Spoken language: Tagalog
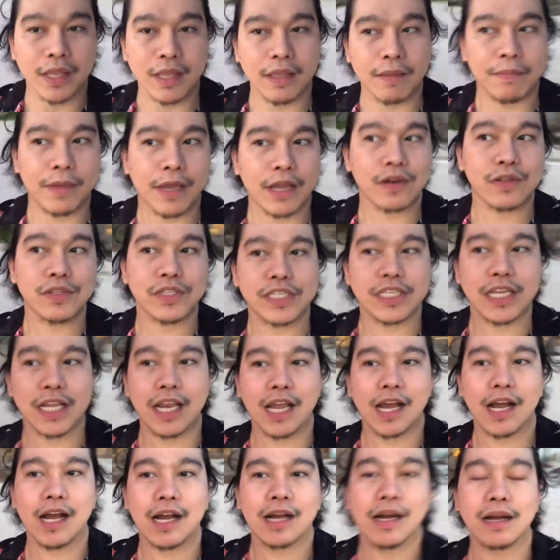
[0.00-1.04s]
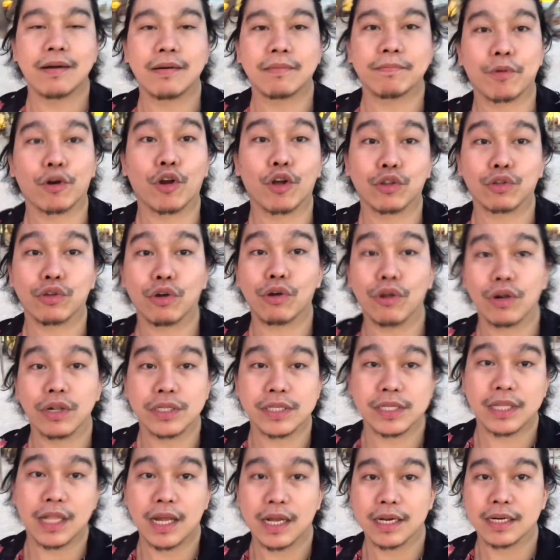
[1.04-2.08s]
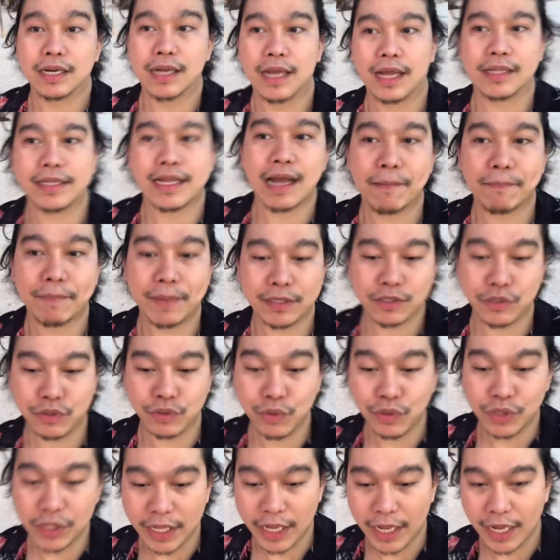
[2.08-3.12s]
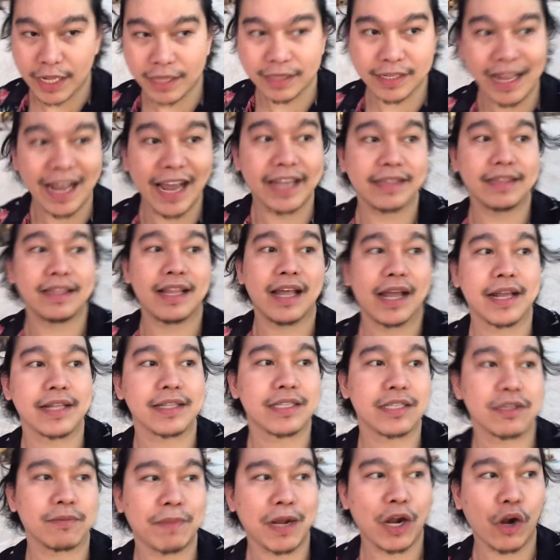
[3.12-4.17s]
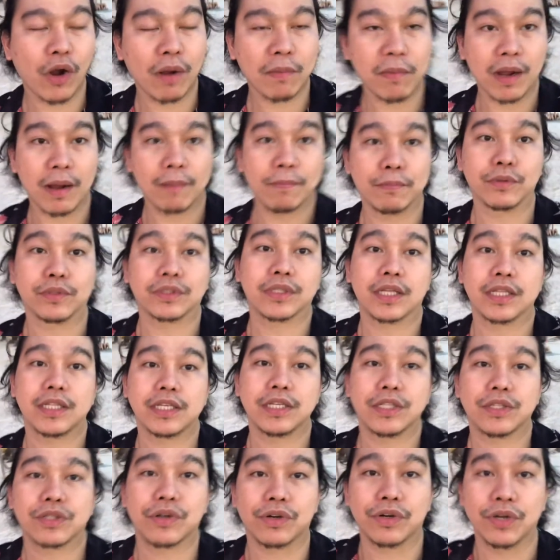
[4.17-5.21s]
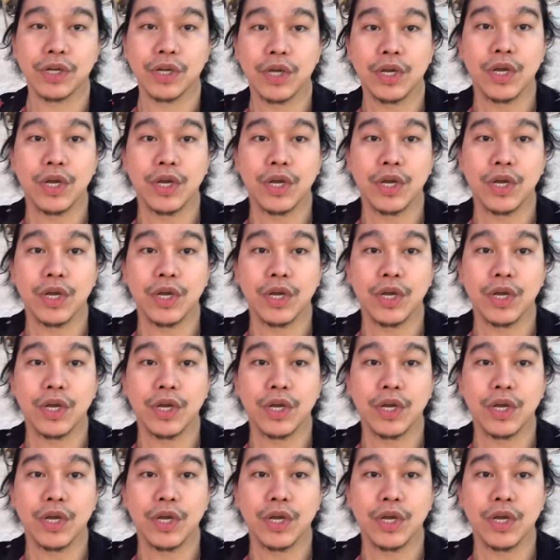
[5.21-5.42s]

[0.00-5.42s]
meron silang protocols lang na dapat sundin, guidelines bago ka makapunta dito.